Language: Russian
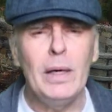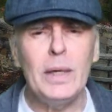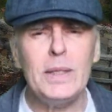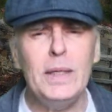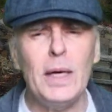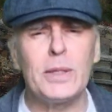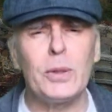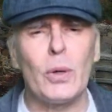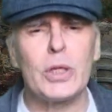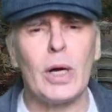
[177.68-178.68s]
И здесь
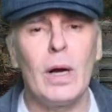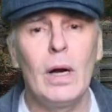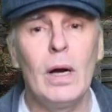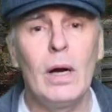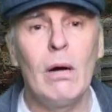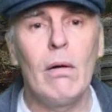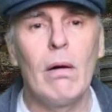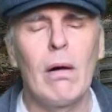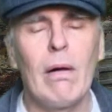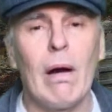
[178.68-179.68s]
тоже.
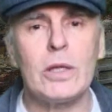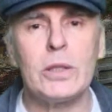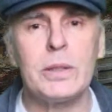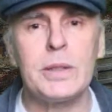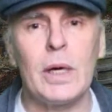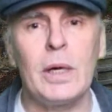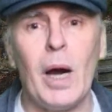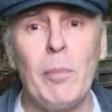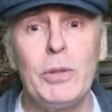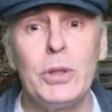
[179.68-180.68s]
Кажется,
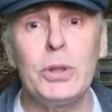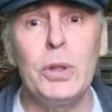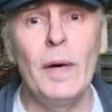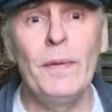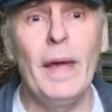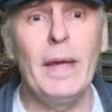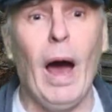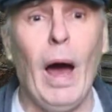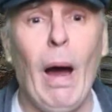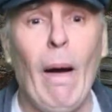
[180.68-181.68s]

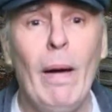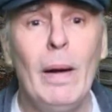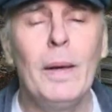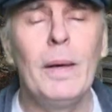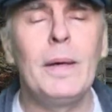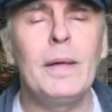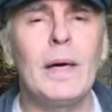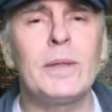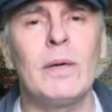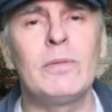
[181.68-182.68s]
копченая.
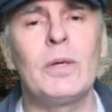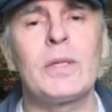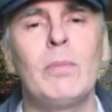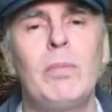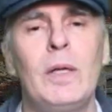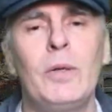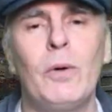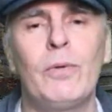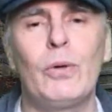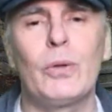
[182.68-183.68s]
Я давно забыл
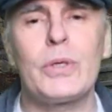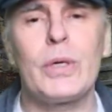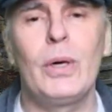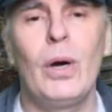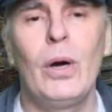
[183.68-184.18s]
ее вкус.